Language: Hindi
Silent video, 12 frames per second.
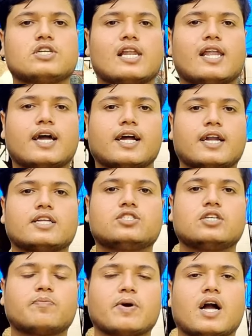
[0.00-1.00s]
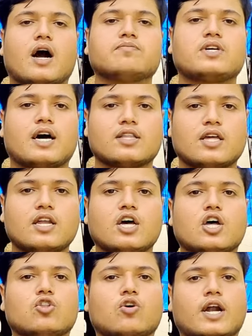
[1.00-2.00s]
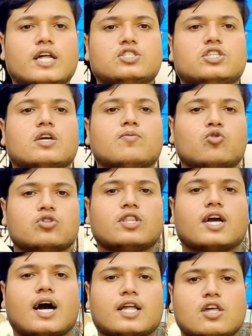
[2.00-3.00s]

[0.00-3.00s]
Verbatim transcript: जी पे काम ज़्यादातर तो गणेश जी की मूर्ति दिखाते हैं सबसे पहले